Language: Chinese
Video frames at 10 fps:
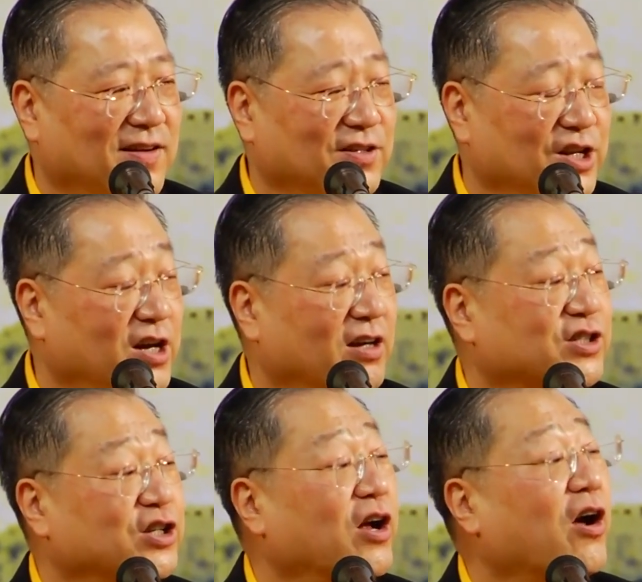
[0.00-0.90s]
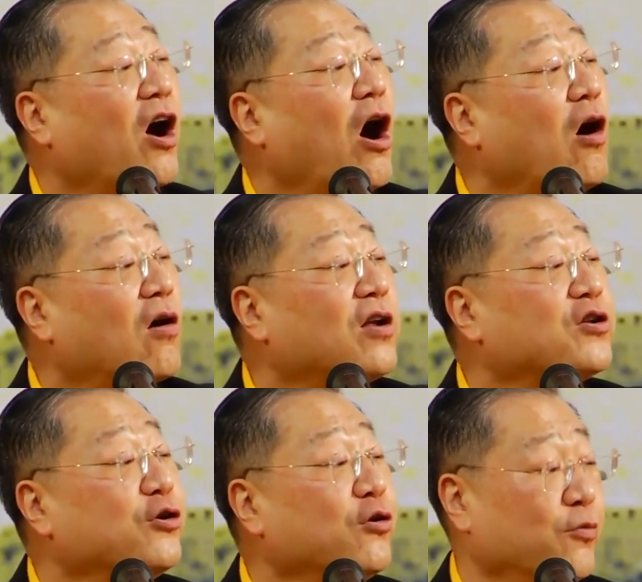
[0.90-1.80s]
你要是好好的
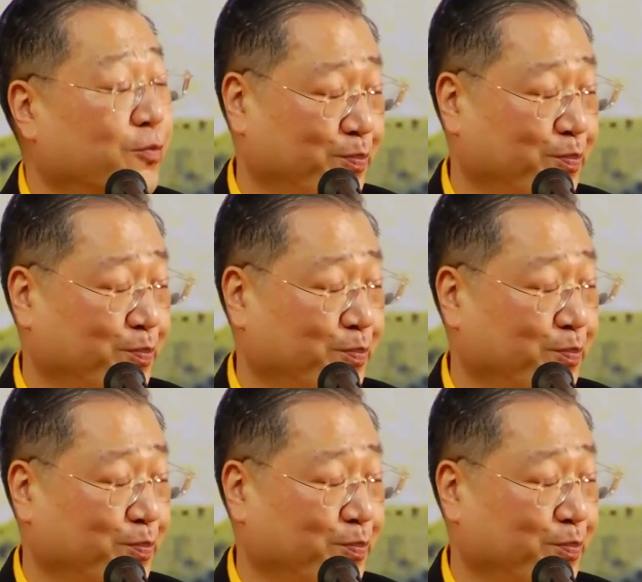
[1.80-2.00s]
修，